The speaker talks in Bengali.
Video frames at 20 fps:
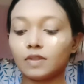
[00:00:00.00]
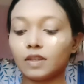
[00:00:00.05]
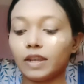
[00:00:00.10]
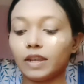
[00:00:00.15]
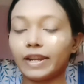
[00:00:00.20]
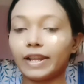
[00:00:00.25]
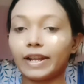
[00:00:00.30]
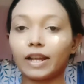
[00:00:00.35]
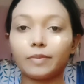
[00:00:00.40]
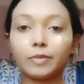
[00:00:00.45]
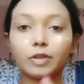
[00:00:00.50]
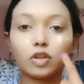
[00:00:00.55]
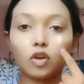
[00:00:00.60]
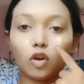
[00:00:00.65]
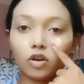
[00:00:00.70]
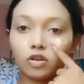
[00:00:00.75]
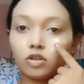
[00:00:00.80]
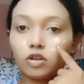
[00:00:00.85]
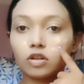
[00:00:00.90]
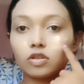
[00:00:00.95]
এটাকে আমি
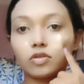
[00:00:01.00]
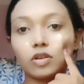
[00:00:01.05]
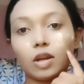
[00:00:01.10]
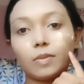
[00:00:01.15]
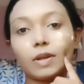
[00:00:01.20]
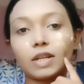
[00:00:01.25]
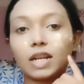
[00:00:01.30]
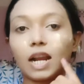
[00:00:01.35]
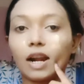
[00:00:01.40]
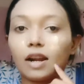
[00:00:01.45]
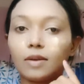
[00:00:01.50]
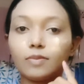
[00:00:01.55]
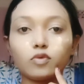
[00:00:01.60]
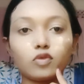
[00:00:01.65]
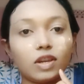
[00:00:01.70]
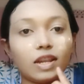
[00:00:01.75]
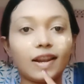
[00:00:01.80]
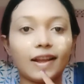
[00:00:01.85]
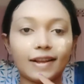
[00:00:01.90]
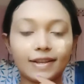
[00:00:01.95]
ডট ডট করে আমার সারা
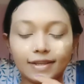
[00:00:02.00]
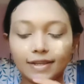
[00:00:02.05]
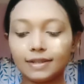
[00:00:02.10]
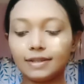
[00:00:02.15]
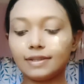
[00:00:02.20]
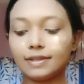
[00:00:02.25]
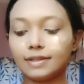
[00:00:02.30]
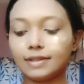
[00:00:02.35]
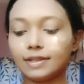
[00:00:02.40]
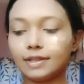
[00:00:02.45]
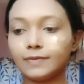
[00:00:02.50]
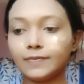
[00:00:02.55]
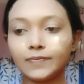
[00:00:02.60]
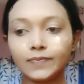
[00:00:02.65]
মুখে লাগিয়ে দিচ্ছি